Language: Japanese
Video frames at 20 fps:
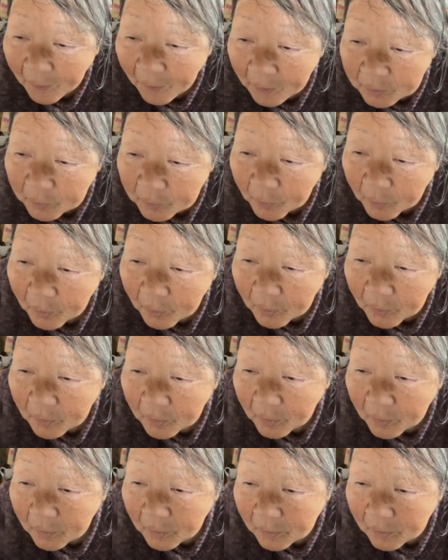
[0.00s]
あの、
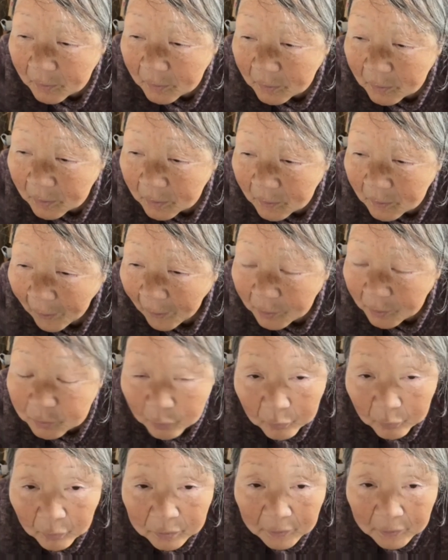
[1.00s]
あ
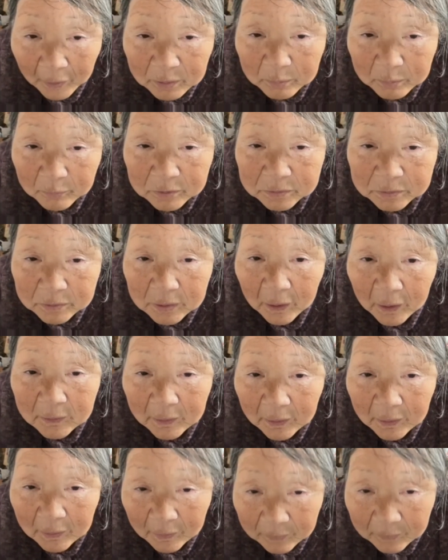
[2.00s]
の子何もしな
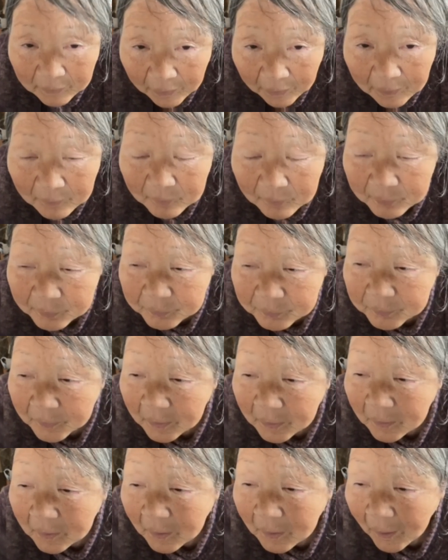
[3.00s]
いからね。
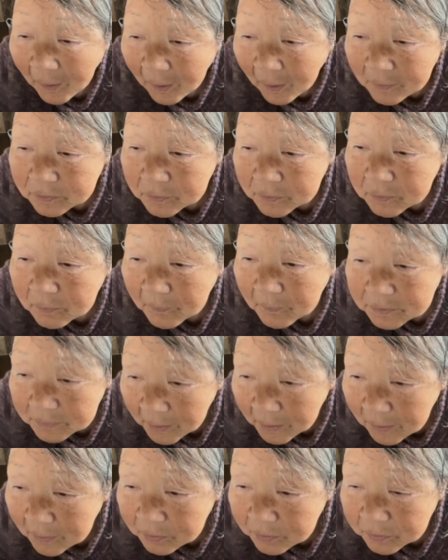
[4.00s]
あ、すいま
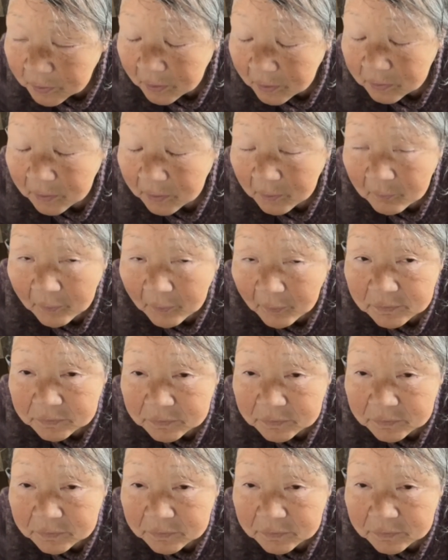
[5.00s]
せんって電